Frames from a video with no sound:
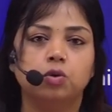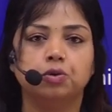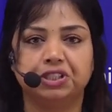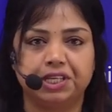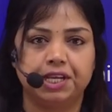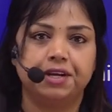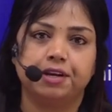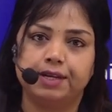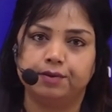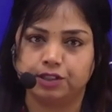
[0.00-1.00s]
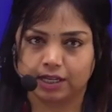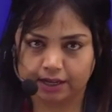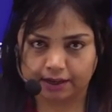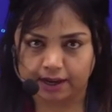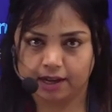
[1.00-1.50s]
उससे रिलेटेड न्यूज
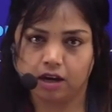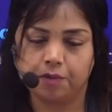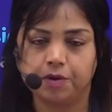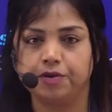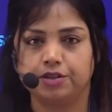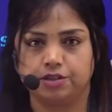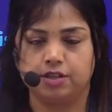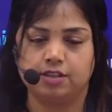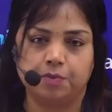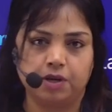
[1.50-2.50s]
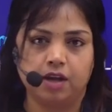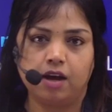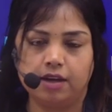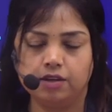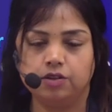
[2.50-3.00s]
ये है अभी फिर से चर्चा में रहा है